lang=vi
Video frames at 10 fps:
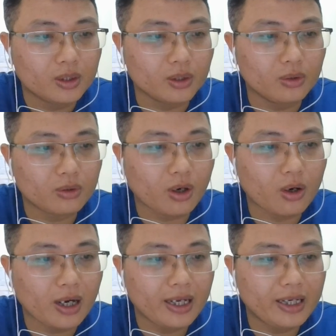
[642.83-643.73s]
Từ lúc
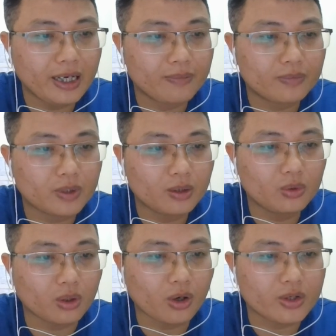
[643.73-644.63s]
đó anh em thân
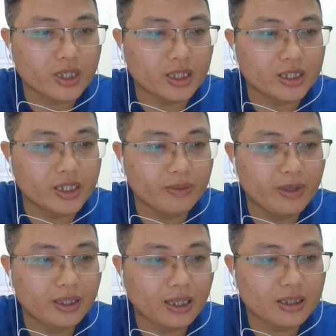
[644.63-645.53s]
thuộc họ Trần chiếm
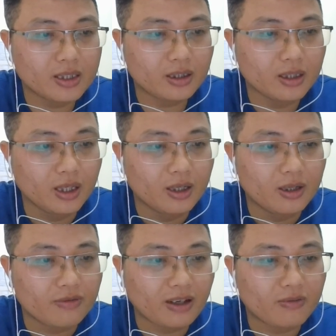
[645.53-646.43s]
hết các chức
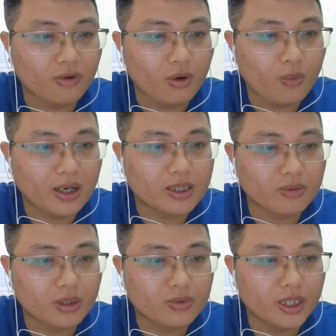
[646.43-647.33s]
văn võ quan
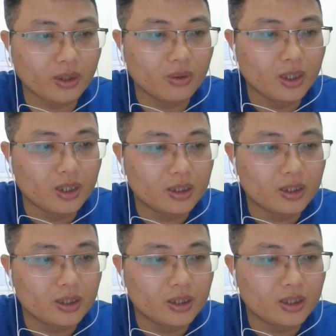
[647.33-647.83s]
trọng trong triều,